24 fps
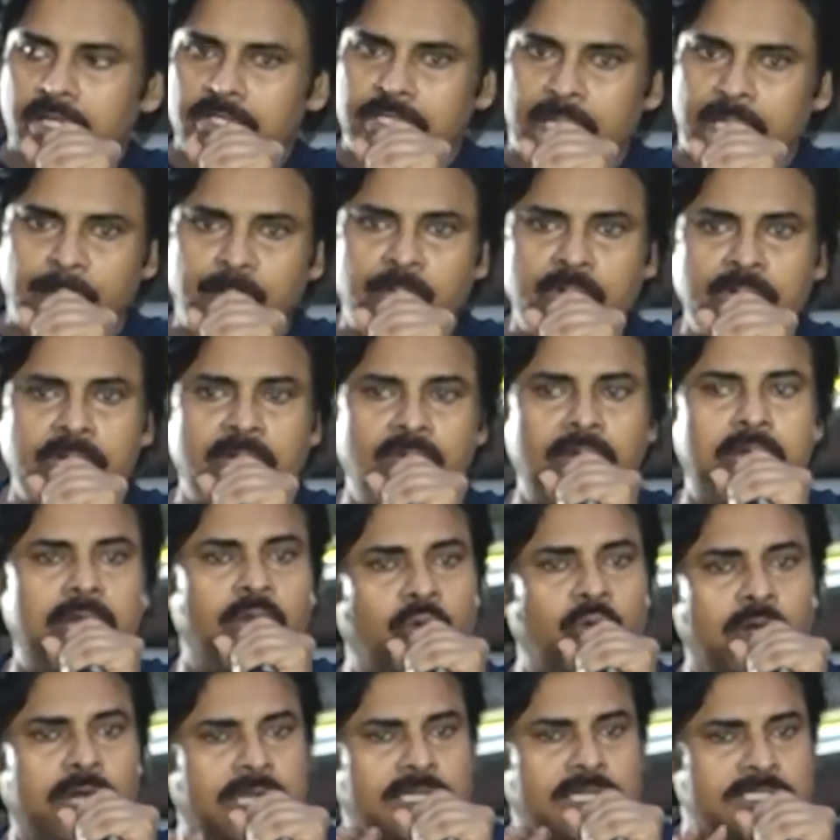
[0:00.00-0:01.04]
డబ్బున్న వాళ్ళు
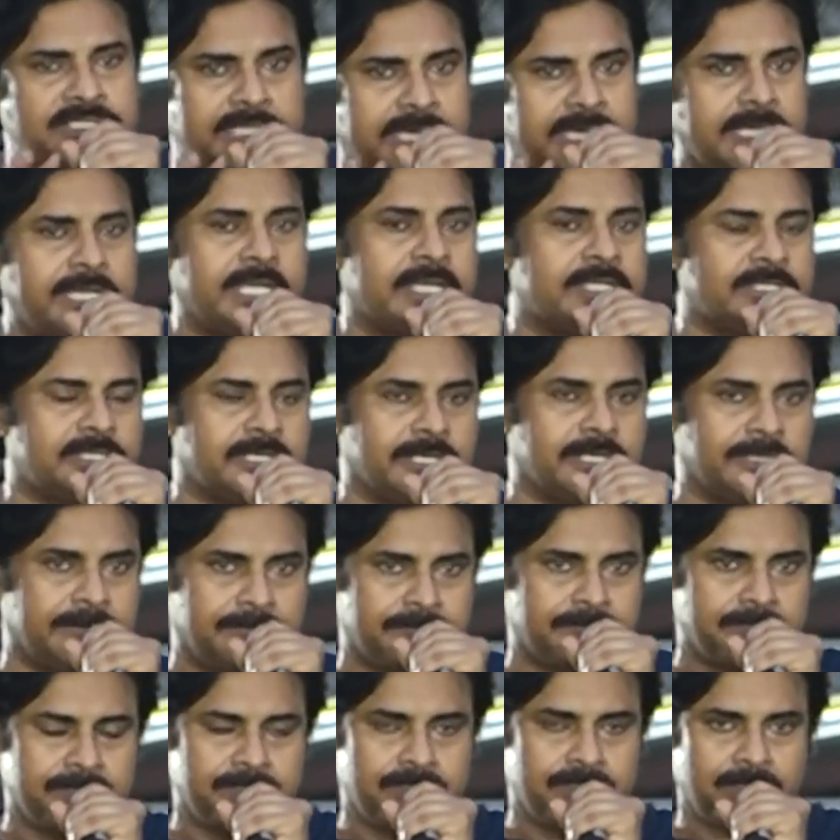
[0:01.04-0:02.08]
కూడా చేయలేరు
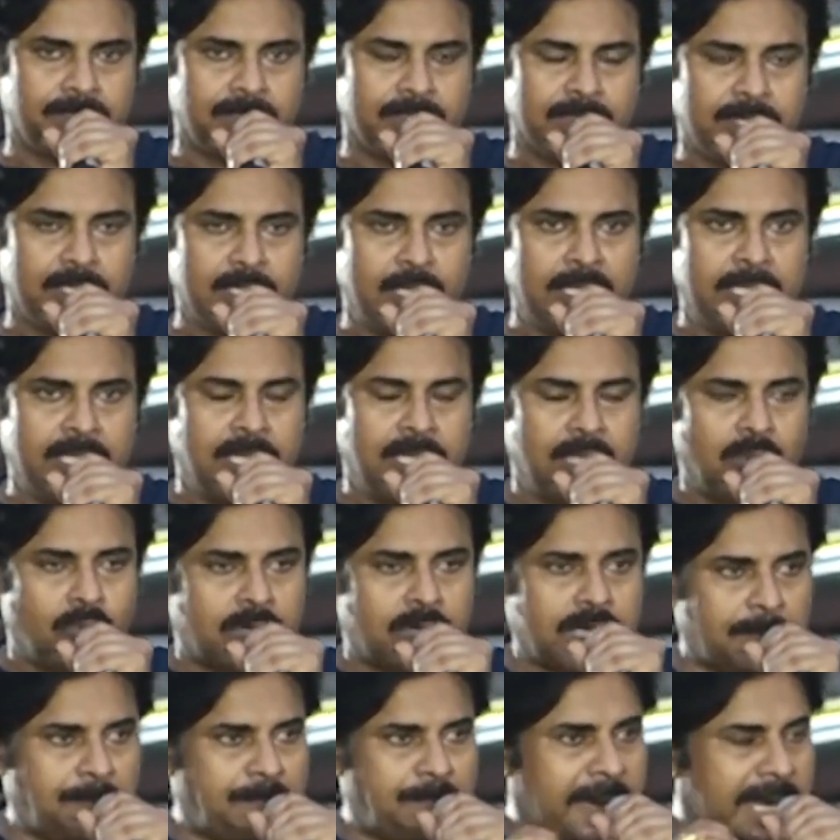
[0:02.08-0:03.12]

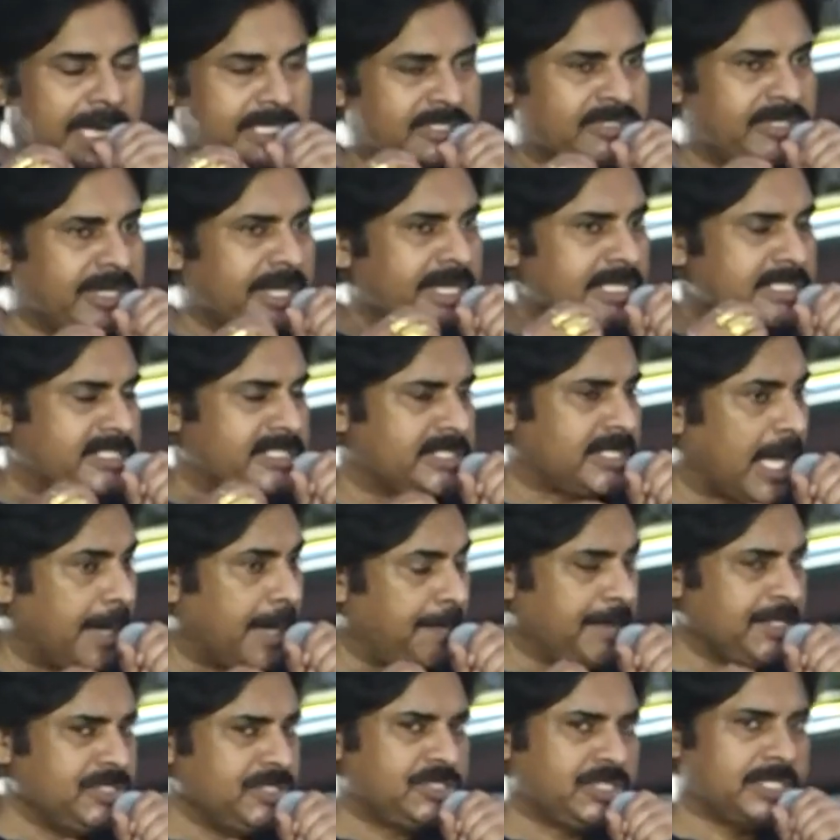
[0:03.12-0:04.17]
ఒక పార్టీని
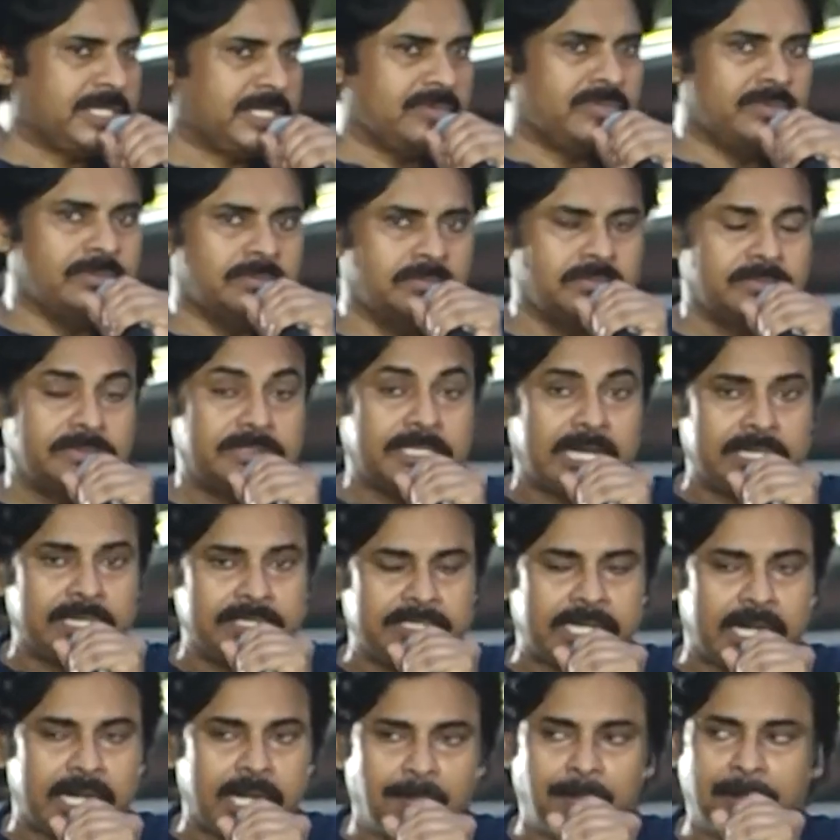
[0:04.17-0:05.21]
స్థాపించడం
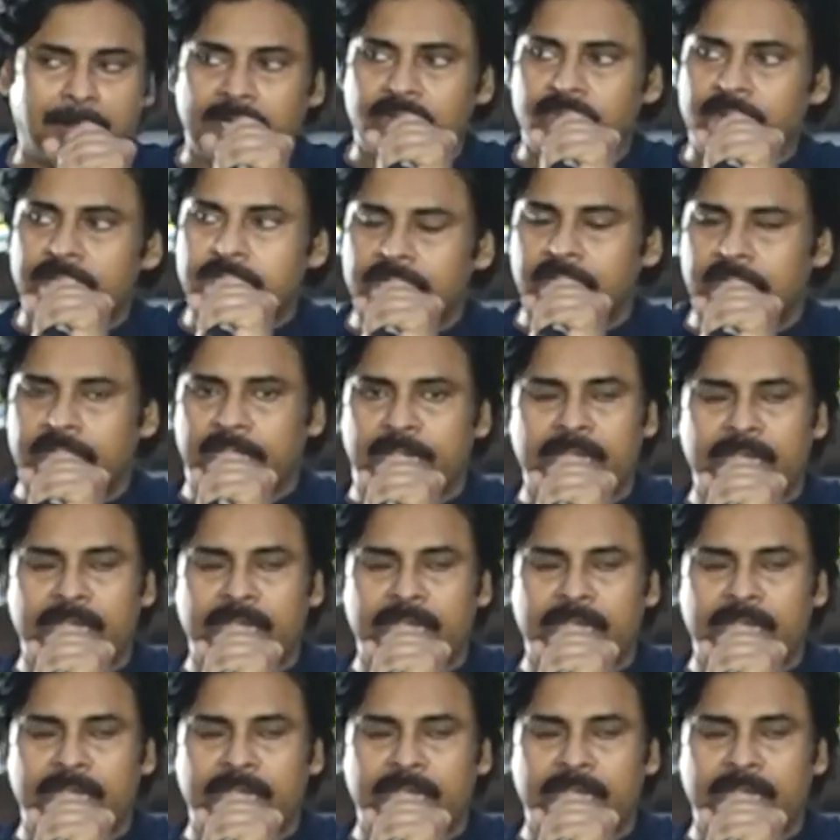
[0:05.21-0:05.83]
నడపడం అంటే